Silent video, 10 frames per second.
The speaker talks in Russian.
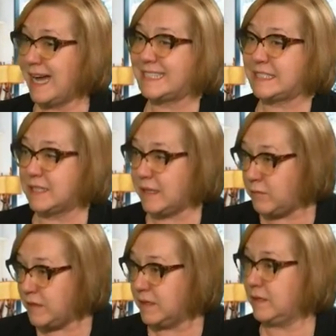
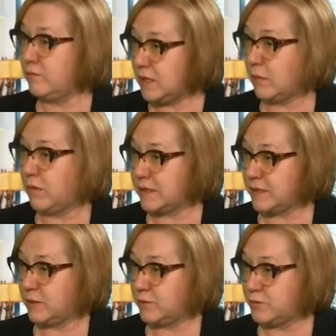ослабленная
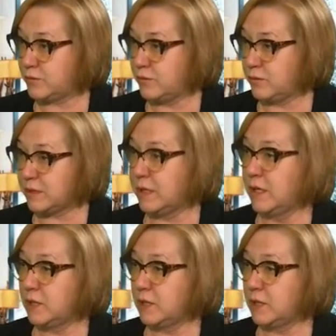микобактерия туберкулеза.